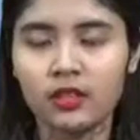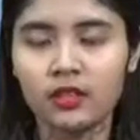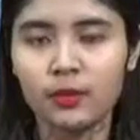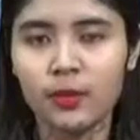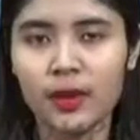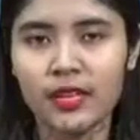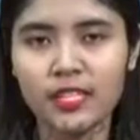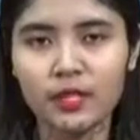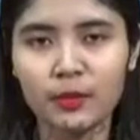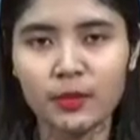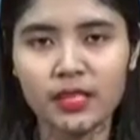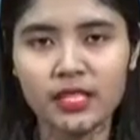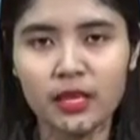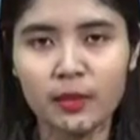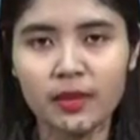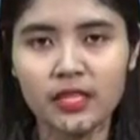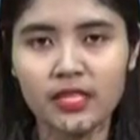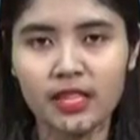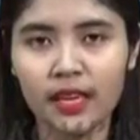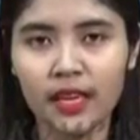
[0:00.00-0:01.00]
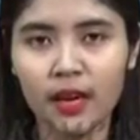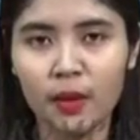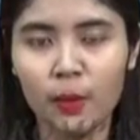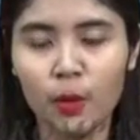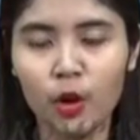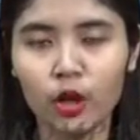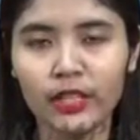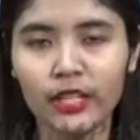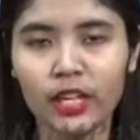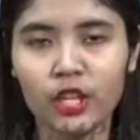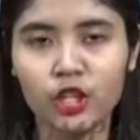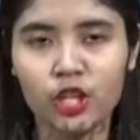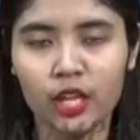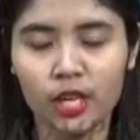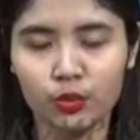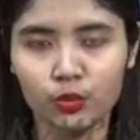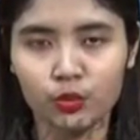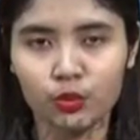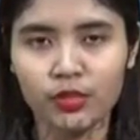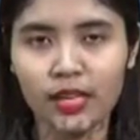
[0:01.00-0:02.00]
Masih bersama saya Polina
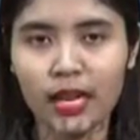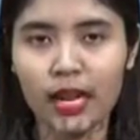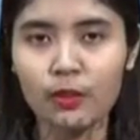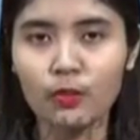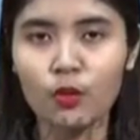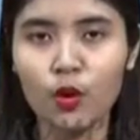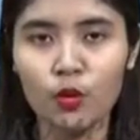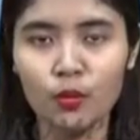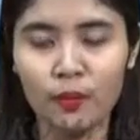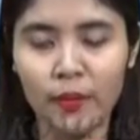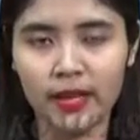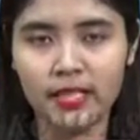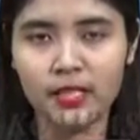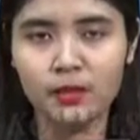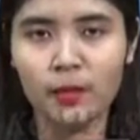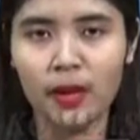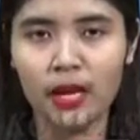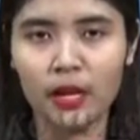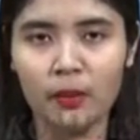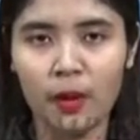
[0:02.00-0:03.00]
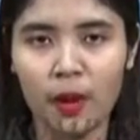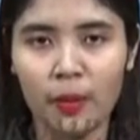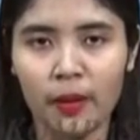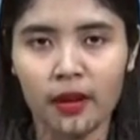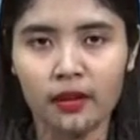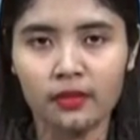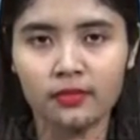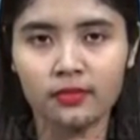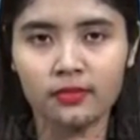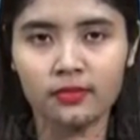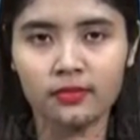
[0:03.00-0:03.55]
Jaru dalam Kompas Balikpapan.